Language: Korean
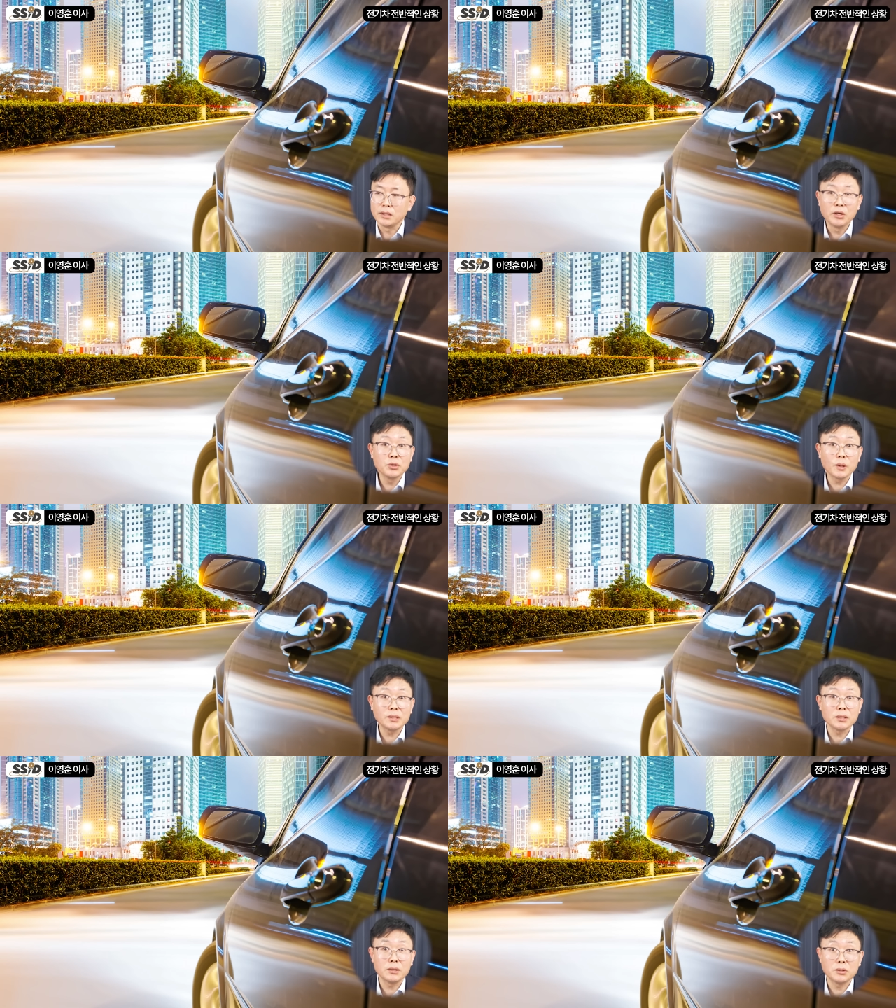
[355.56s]

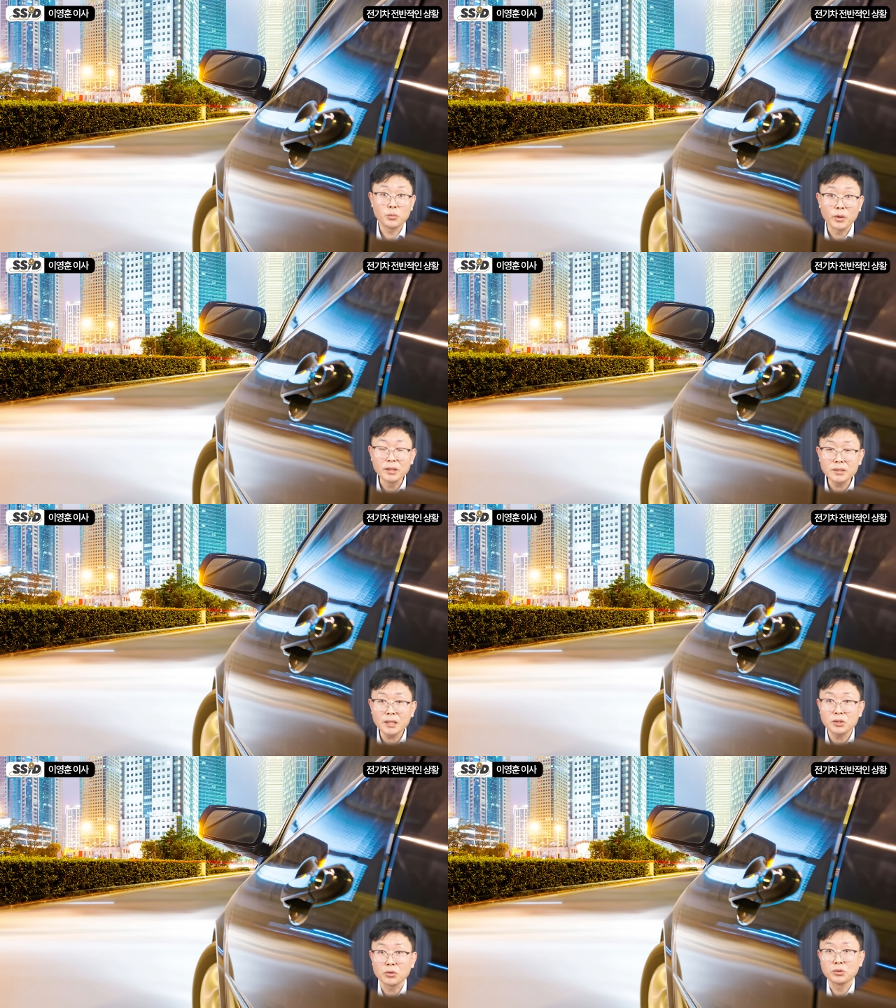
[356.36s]
내연기관차들이
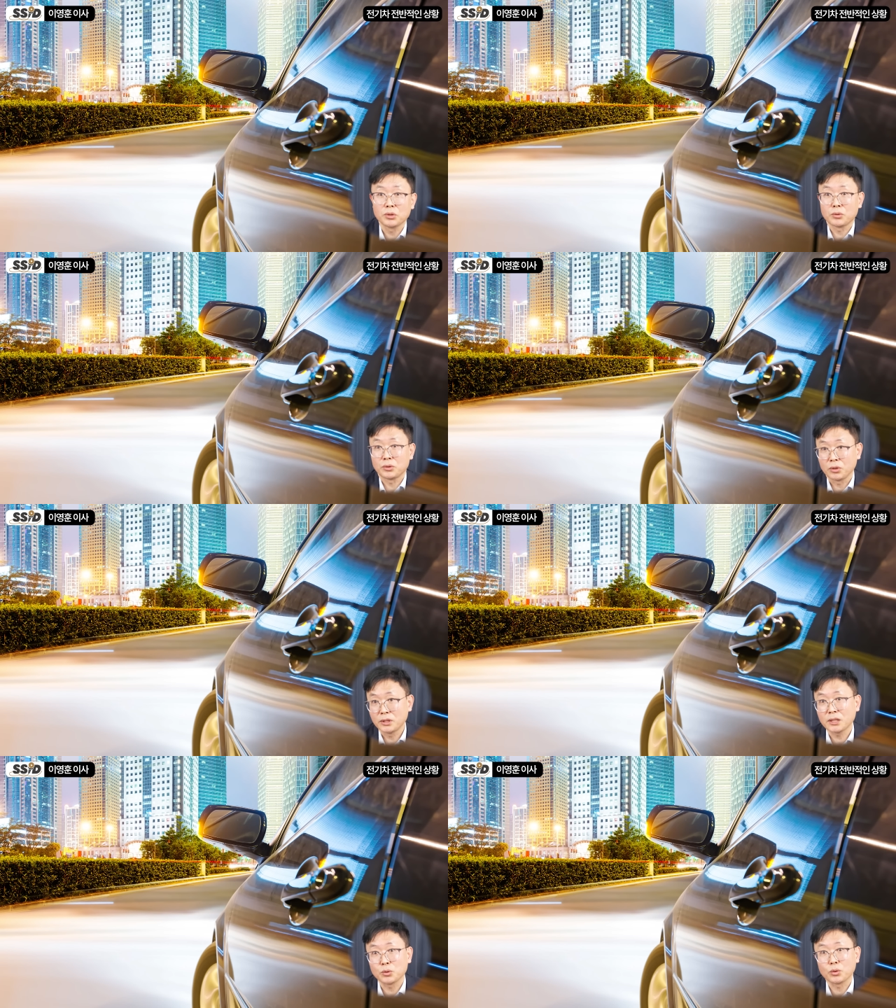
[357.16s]
굉장히 적극적으로
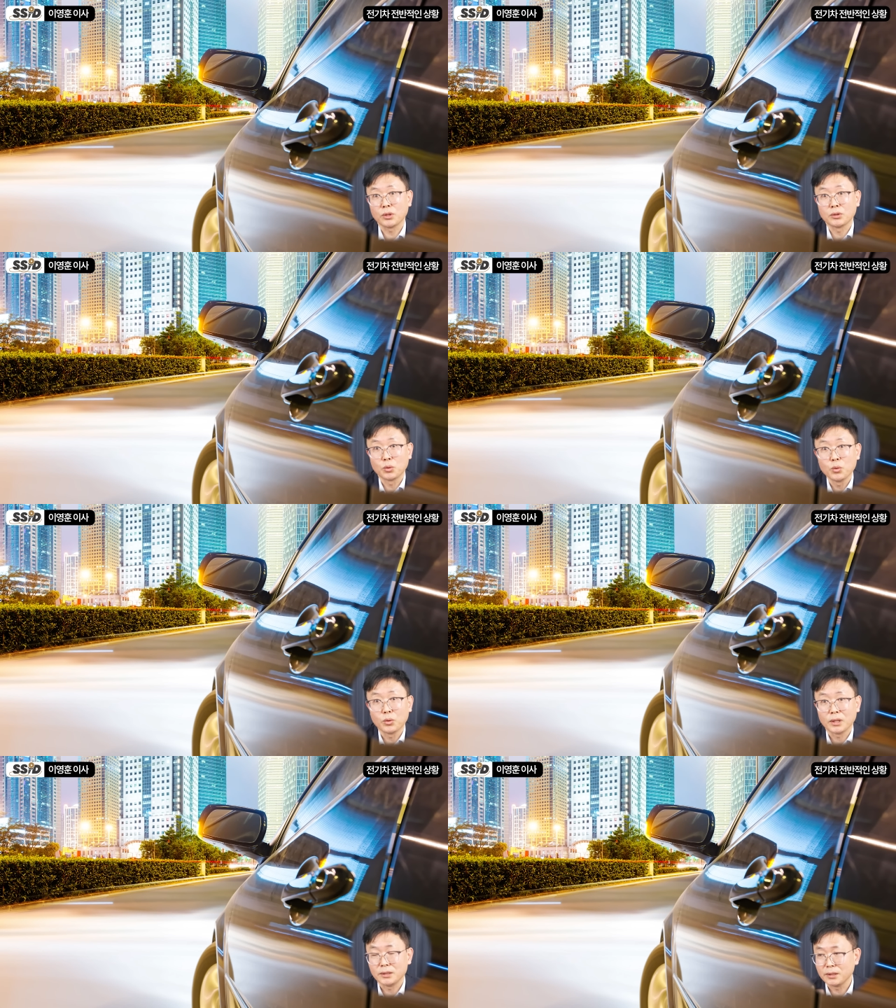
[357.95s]
전기차 쪽으로 이제 들어온
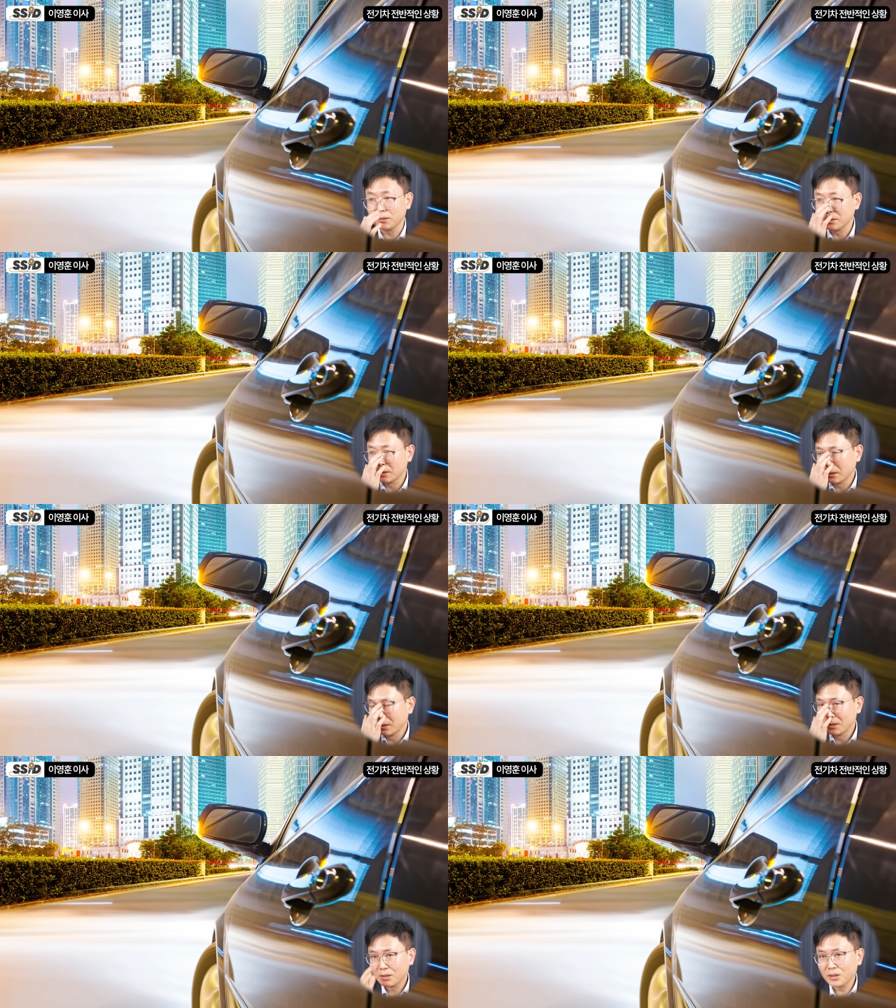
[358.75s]
거 아니에요?
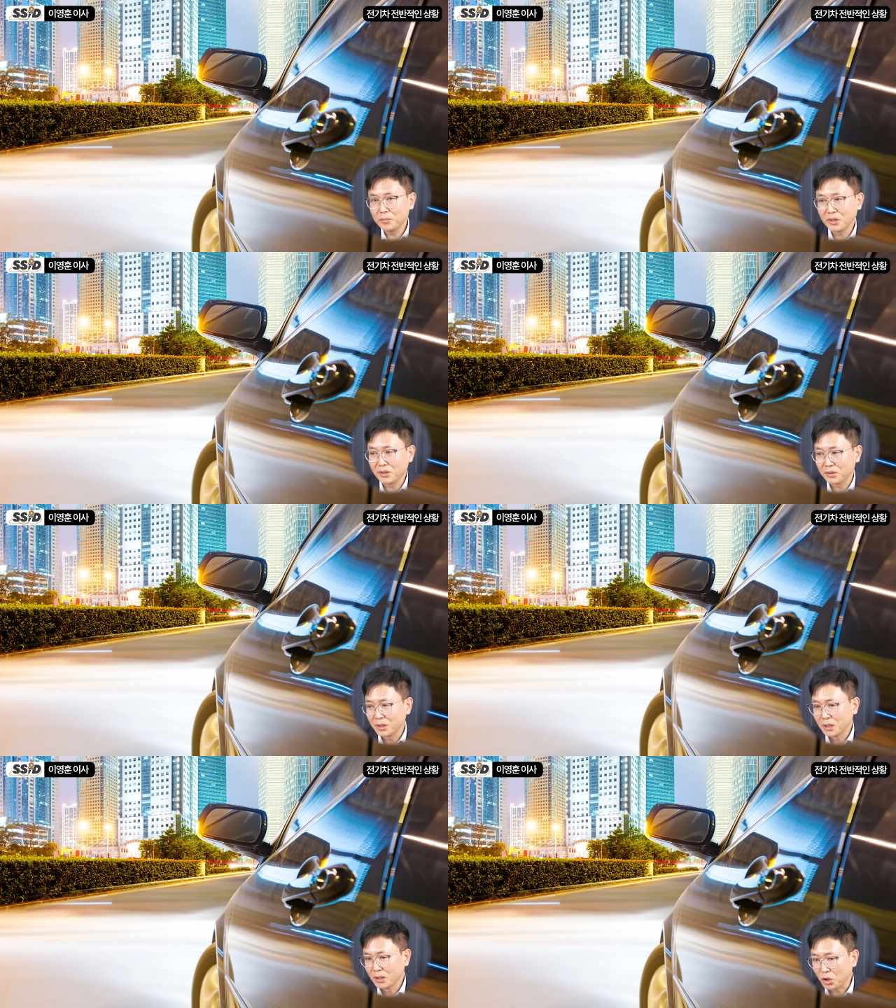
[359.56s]
그러면
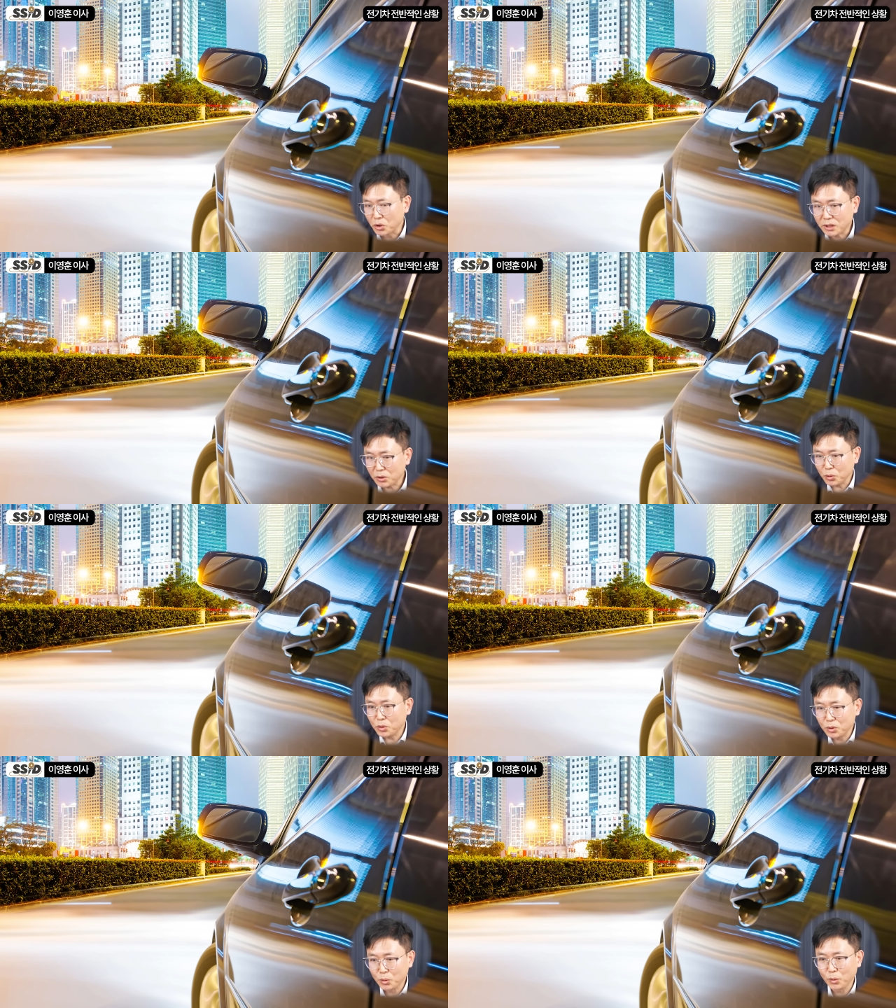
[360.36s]
전기차
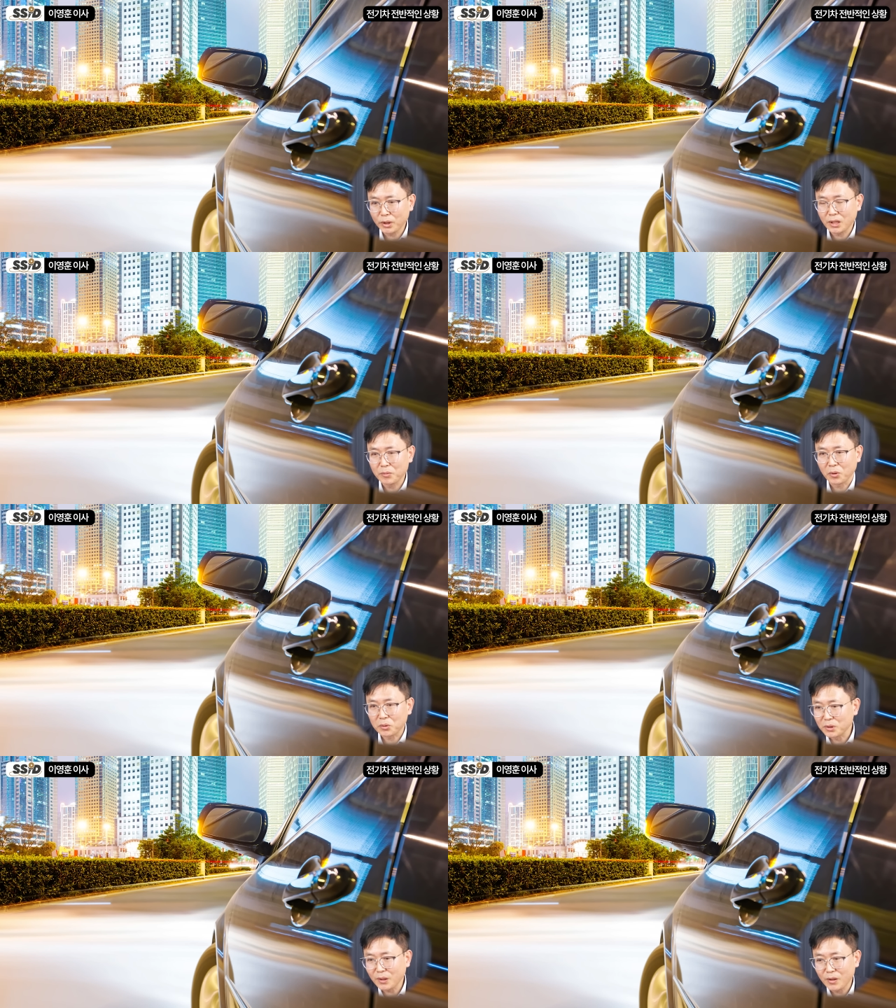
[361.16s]
쪽으로 들어오게 되면
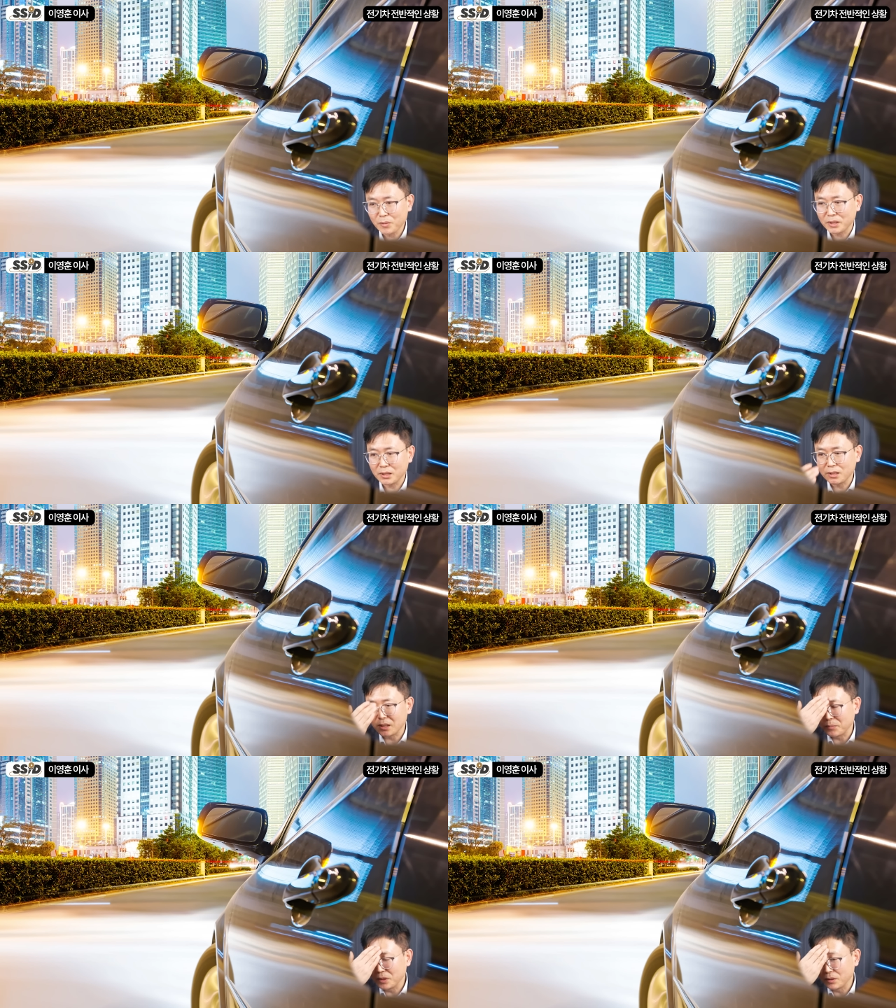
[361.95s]
어떤 상황이 발생이
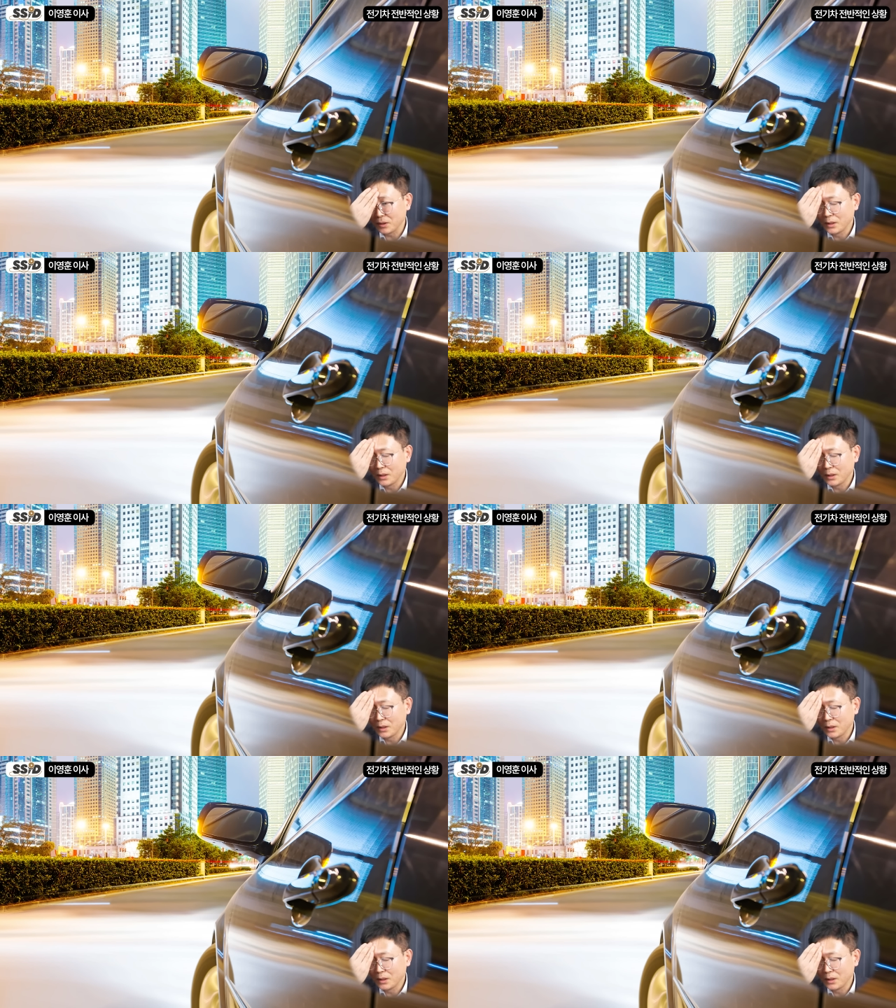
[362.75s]
되냐면,